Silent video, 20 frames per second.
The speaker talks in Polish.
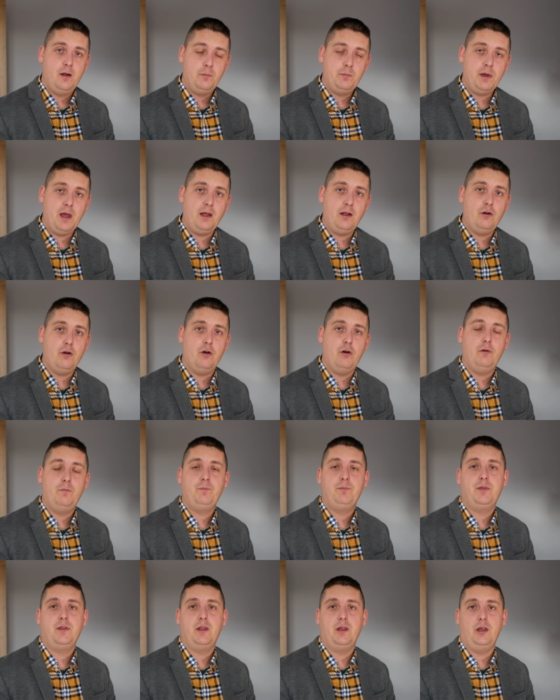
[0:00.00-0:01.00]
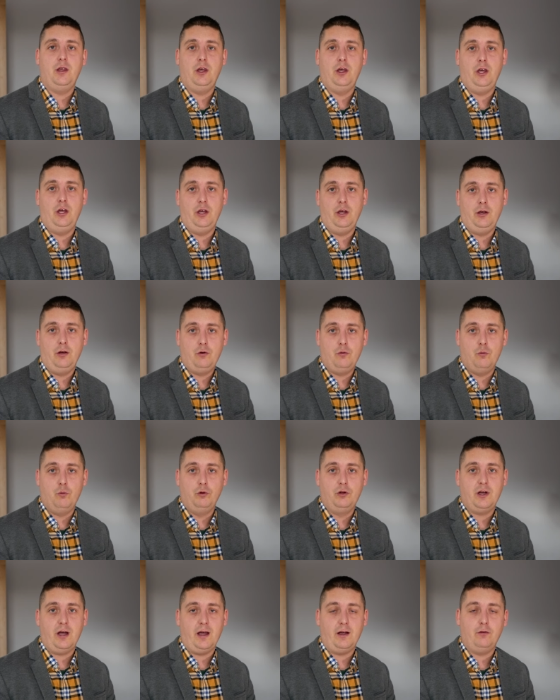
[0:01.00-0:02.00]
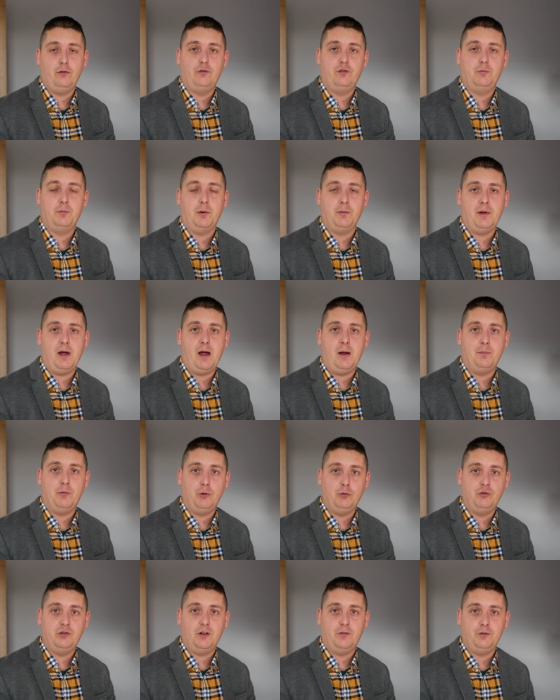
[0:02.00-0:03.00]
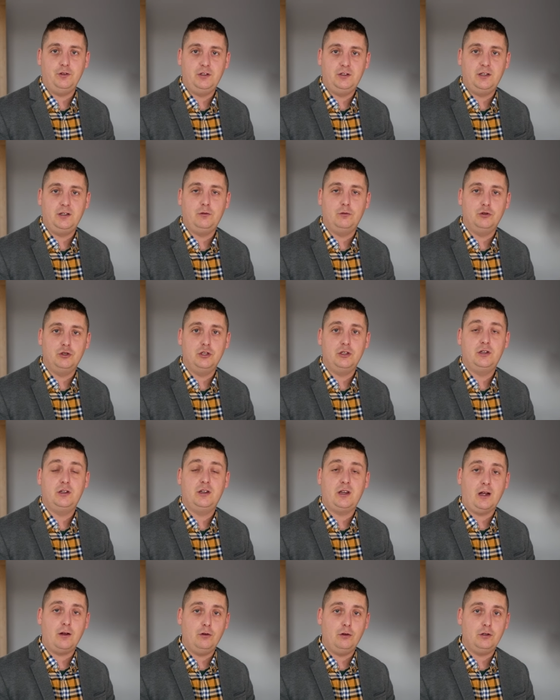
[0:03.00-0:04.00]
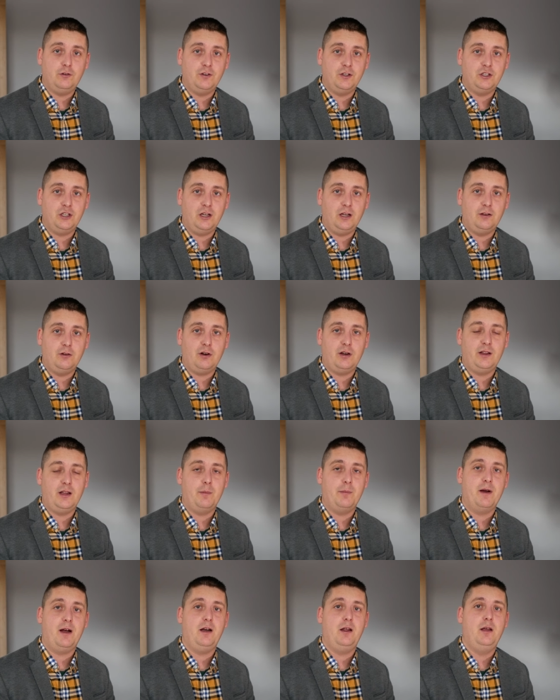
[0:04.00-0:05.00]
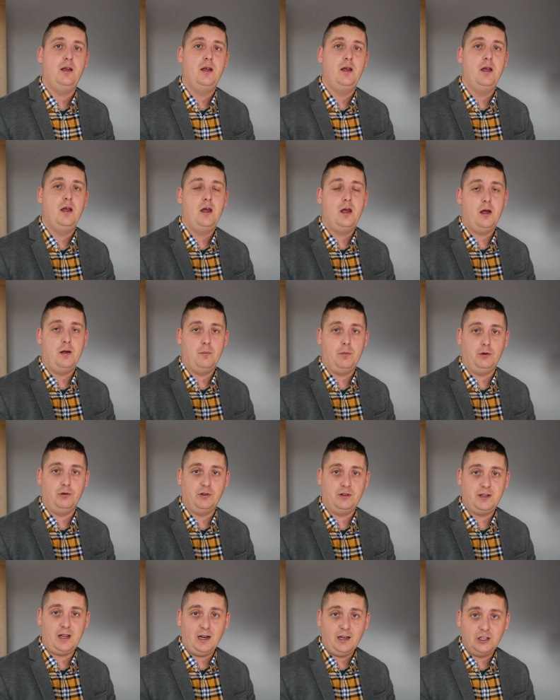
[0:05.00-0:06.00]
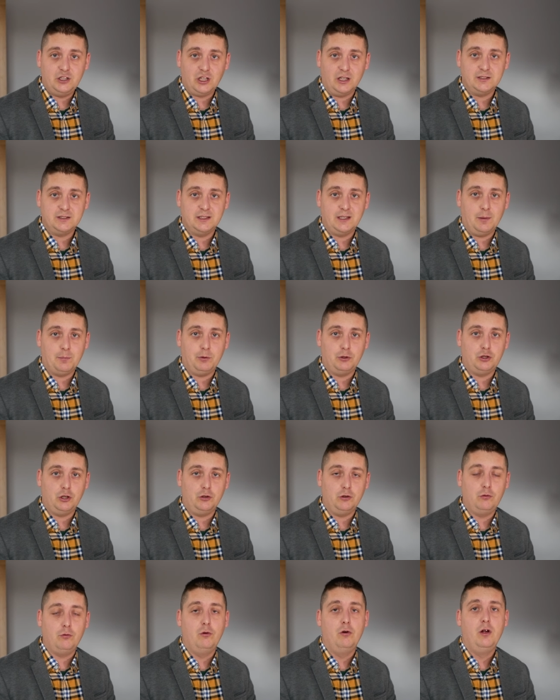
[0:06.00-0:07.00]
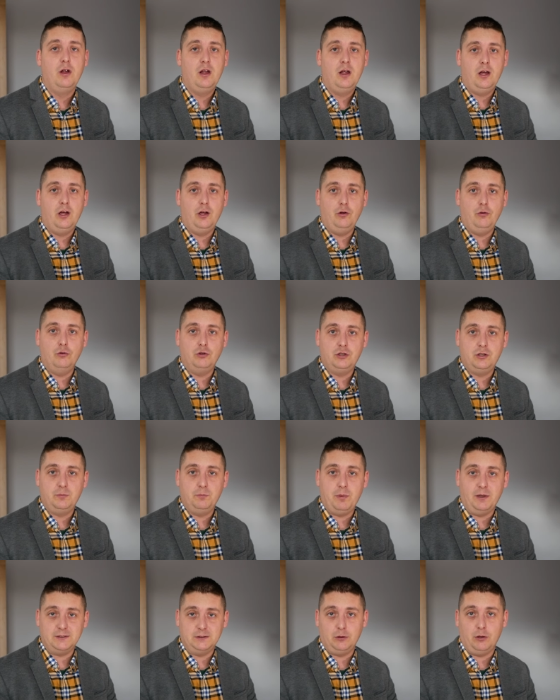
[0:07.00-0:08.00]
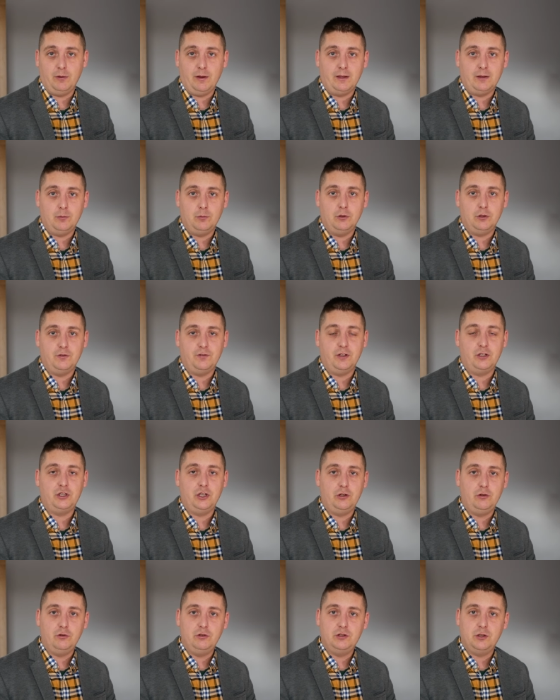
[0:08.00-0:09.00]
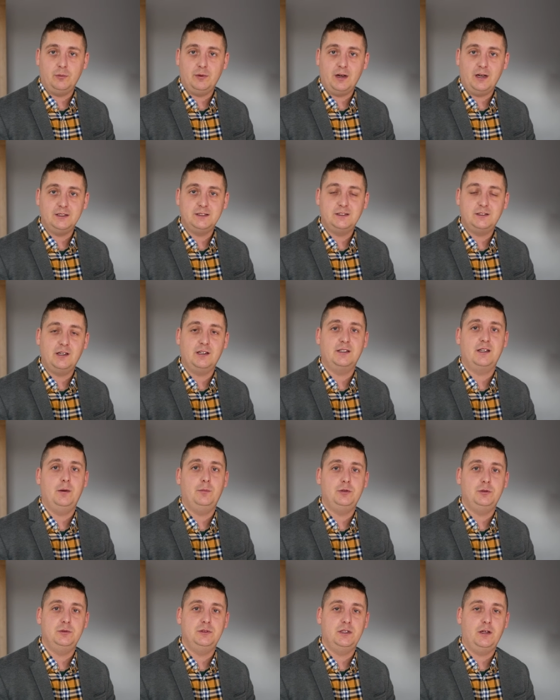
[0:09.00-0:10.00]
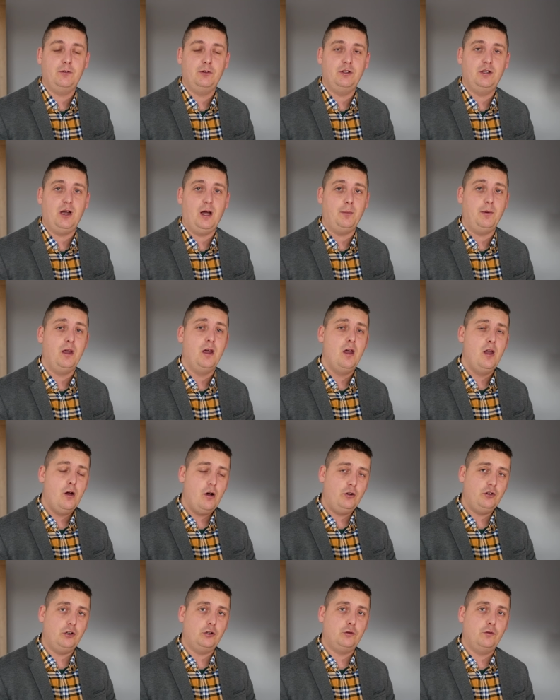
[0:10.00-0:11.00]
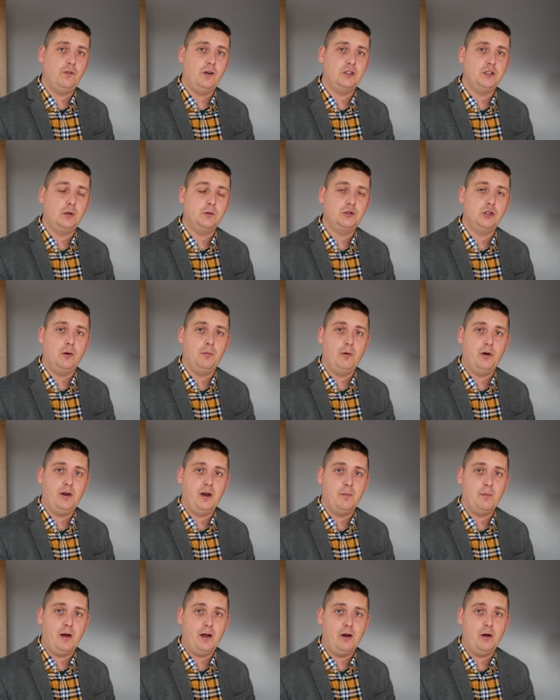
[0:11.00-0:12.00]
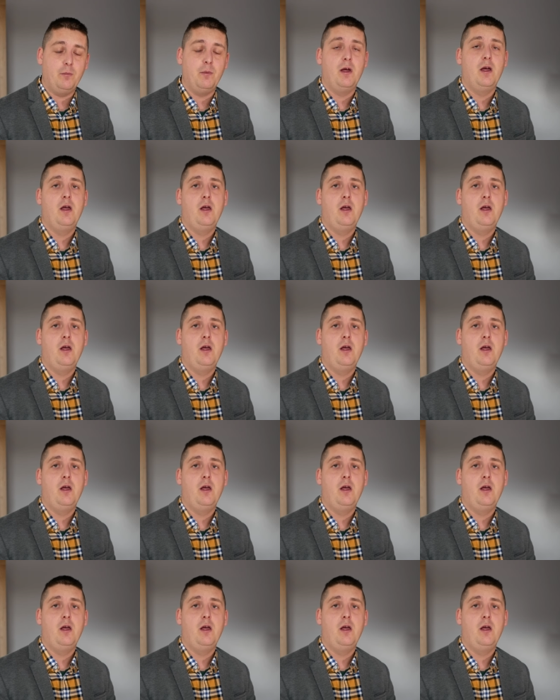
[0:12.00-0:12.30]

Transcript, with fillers: Pieńko i Kłódka, jak już wspomniałem, to już zawodnicy, którzy tego doświadczenia trochę nabrali, bo dostali szansę na początku, już bazują na tym doświadczeniu i są teraz coraz lepszymi zawodnikami. Chociaż uważam, że oboje mają